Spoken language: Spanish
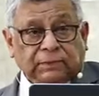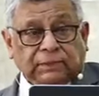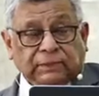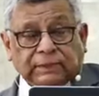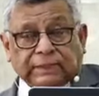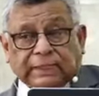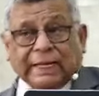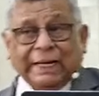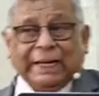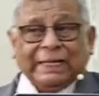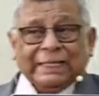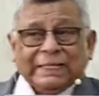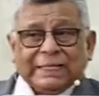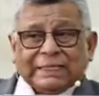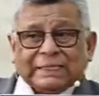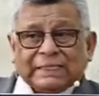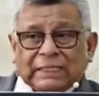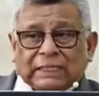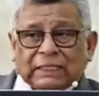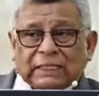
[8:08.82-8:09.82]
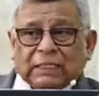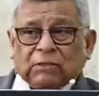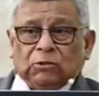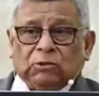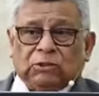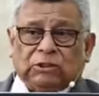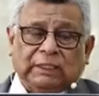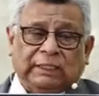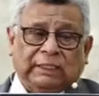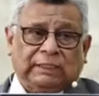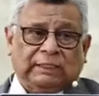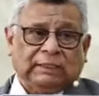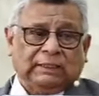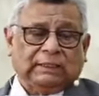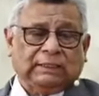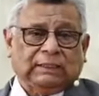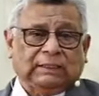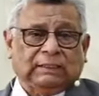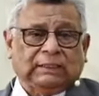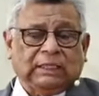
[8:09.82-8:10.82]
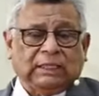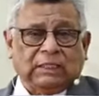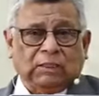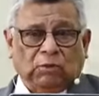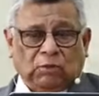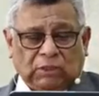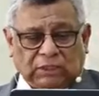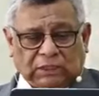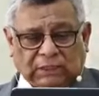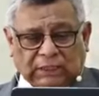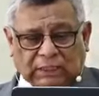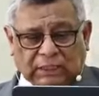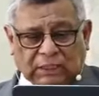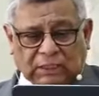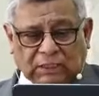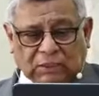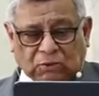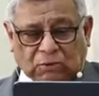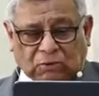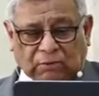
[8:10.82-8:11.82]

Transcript: que han decidido ser seguidores de Cristo.